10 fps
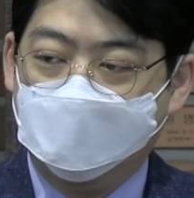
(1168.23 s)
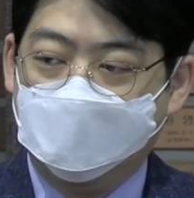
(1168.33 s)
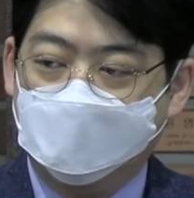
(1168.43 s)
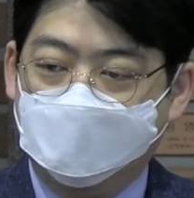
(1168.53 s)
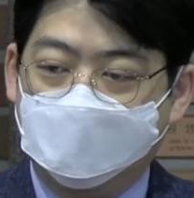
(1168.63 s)

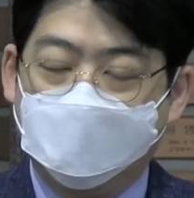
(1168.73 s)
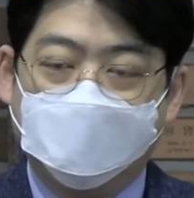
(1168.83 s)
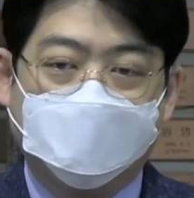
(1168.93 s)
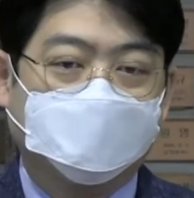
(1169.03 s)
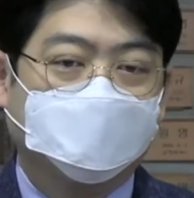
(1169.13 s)
우리의
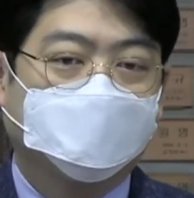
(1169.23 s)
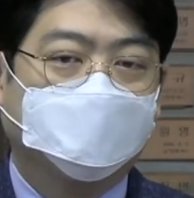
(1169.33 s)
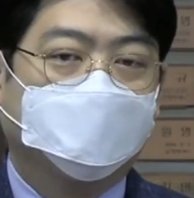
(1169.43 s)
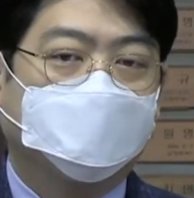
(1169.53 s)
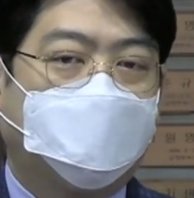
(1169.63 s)

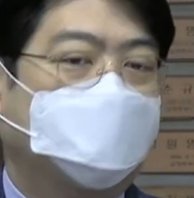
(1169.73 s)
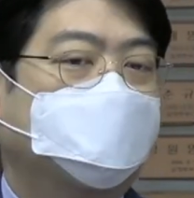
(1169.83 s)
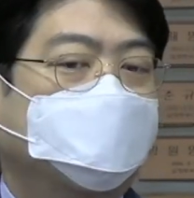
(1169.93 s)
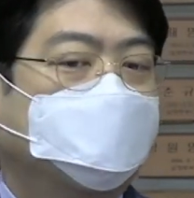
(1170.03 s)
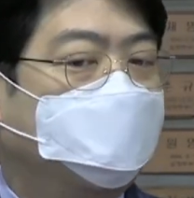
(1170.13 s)
기준은 나
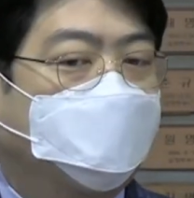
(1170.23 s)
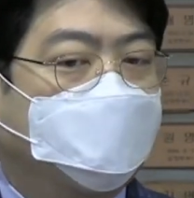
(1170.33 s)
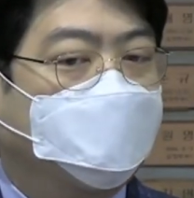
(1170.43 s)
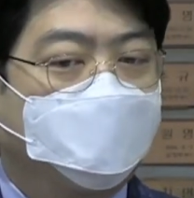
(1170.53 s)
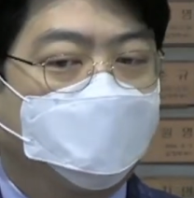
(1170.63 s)
자신도
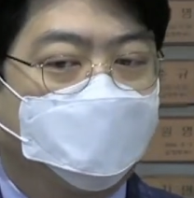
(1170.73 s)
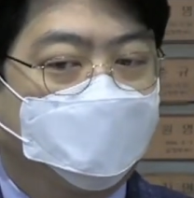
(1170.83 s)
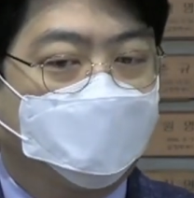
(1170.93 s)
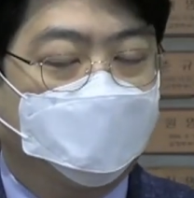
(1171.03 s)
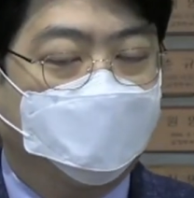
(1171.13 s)
아니고
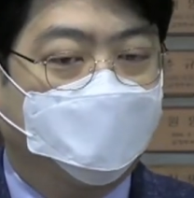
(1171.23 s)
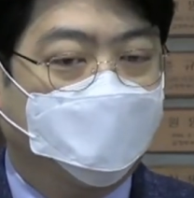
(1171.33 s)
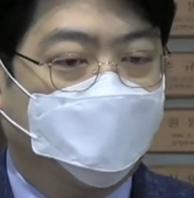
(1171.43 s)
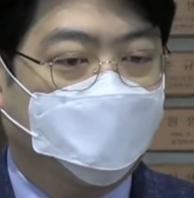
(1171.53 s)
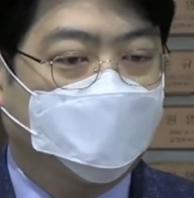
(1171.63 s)

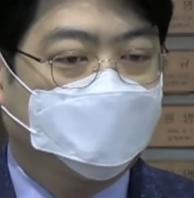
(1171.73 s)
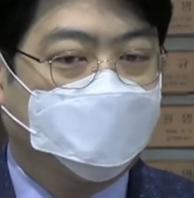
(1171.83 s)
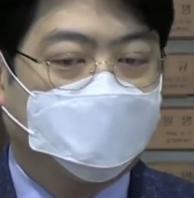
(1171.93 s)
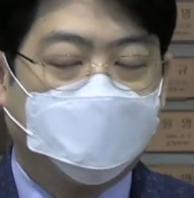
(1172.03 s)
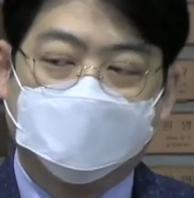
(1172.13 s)

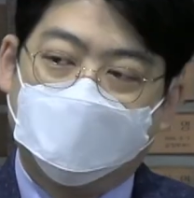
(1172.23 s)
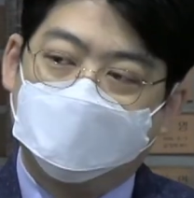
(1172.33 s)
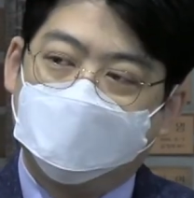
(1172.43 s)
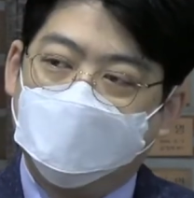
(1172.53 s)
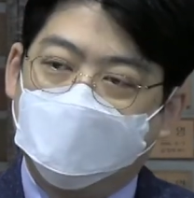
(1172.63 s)
세상
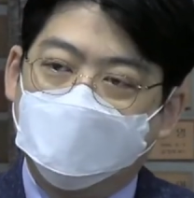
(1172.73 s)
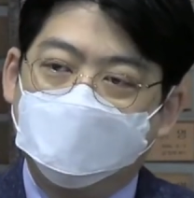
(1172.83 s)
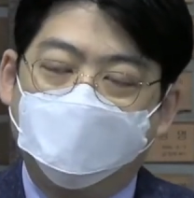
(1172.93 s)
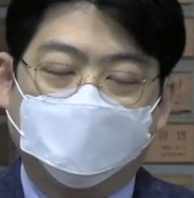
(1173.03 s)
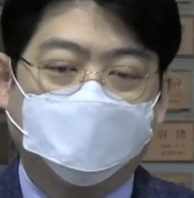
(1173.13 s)
사람들의
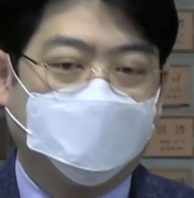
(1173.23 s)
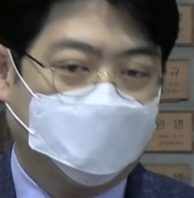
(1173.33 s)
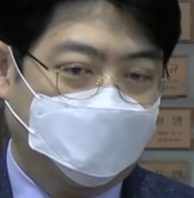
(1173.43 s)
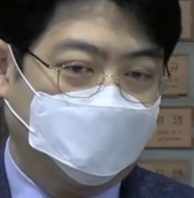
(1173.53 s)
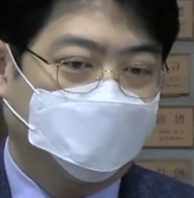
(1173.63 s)
이목도
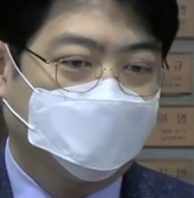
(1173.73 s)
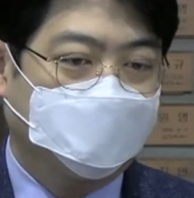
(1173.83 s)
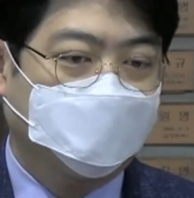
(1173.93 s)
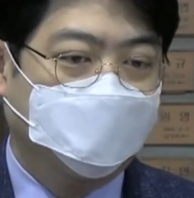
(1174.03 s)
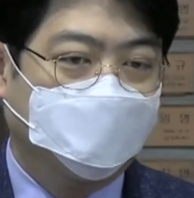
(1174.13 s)
아니고
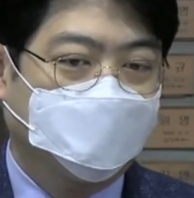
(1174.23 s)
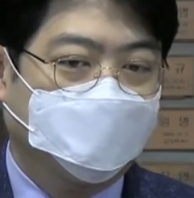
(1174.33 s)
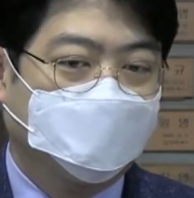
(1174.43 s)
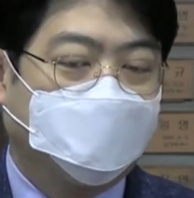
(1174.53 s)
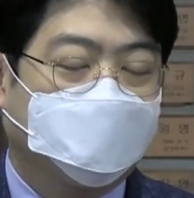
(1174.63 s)

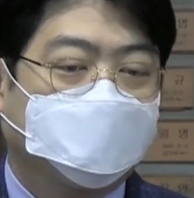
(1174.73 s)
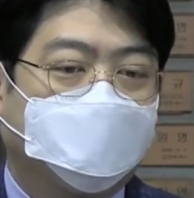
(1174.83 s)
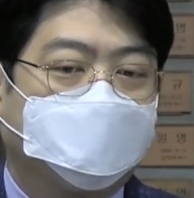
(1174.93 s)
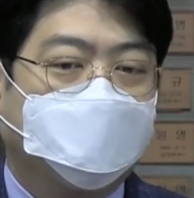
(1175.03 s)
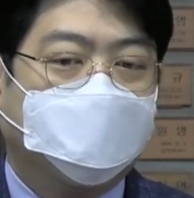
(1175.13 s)
다른
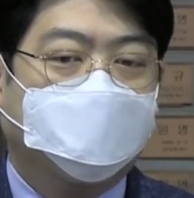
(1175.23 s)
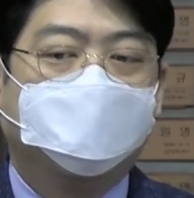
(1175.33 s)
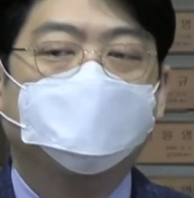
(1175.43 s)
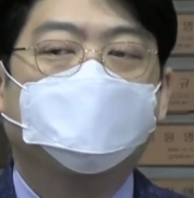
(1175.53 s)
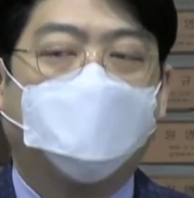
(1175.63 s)
사람의
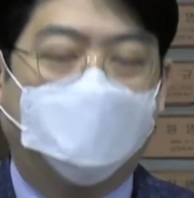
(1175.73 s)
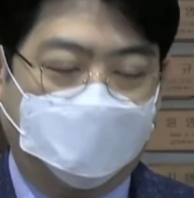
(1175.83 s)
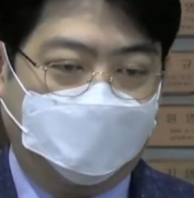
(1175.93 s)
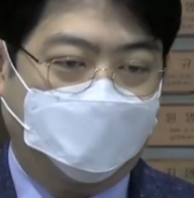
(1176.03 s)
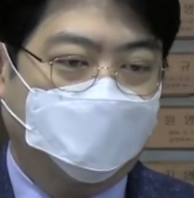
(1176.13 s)
기준도
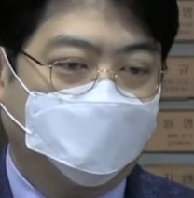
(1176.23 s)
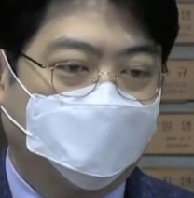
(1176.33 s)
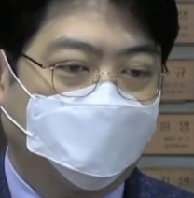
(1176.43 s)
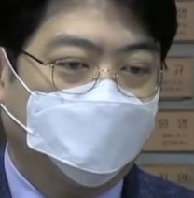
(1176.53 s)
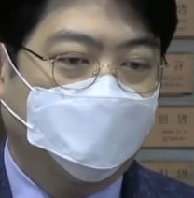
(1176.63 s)
아니고
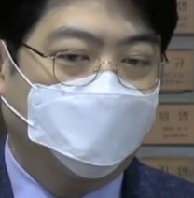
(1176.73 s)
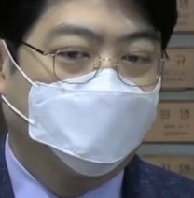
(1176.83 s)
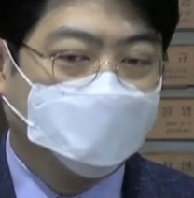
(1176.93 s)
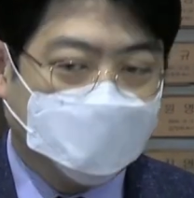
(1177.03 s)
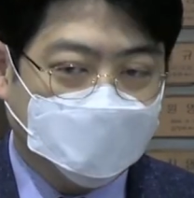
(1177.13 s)

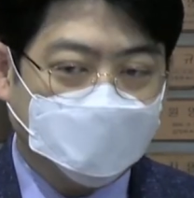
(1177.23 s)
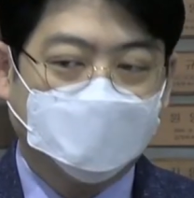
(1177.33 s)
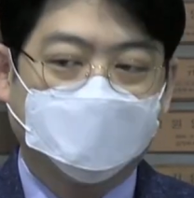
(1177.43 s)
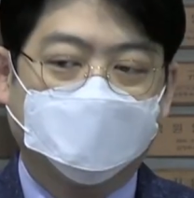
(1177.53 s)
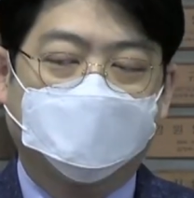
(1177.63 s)
오직
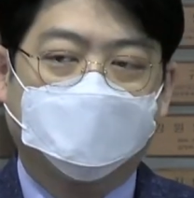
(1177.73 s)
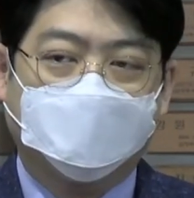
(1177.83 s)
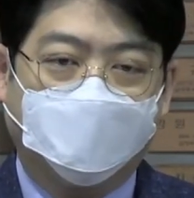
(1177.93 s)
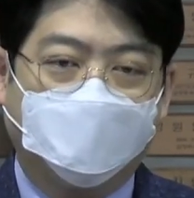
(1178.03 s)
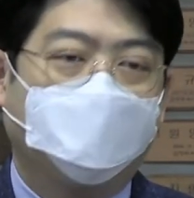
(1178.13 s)

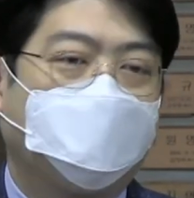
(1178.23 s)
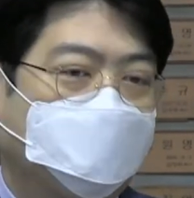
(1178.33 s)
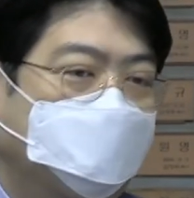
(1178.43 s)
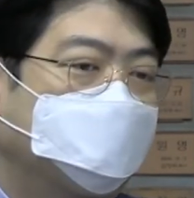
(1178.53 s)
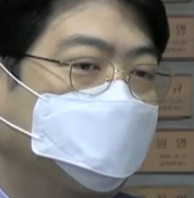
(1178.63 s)
여호와
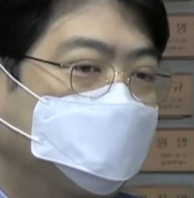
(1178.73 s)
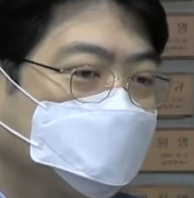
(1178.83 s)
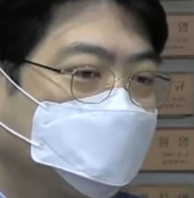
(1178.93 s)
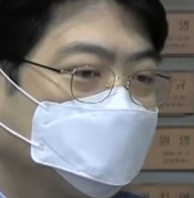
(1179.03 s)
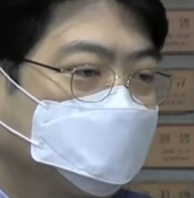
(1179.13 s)
하나님이신
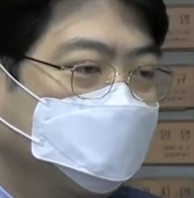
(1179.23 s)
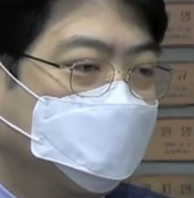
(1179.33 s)
것입니다.